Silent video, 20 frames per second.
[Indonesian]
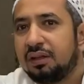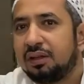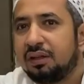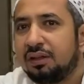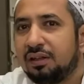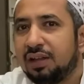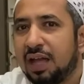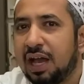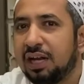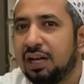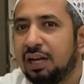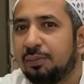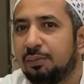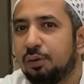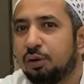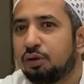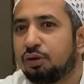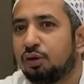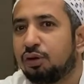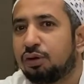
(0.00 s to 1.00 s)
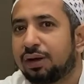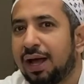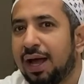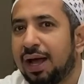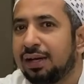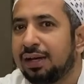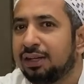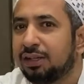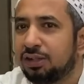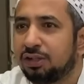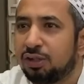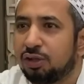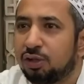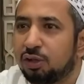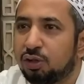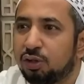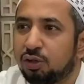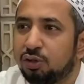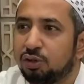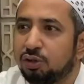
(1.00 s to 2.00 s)
Yang dibutuhkan
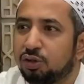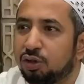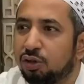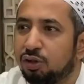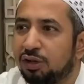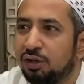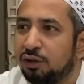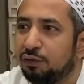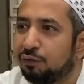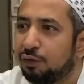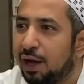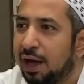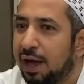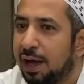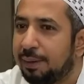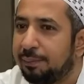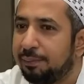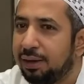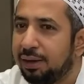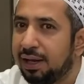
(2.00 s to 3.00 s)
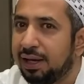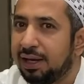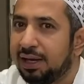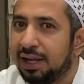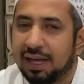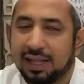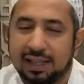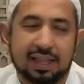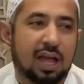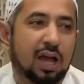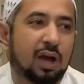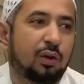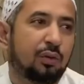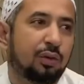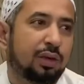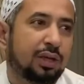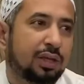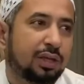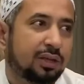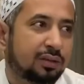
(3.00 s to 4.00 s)
untuk difahami,
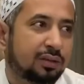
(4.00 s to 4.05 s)
diketahui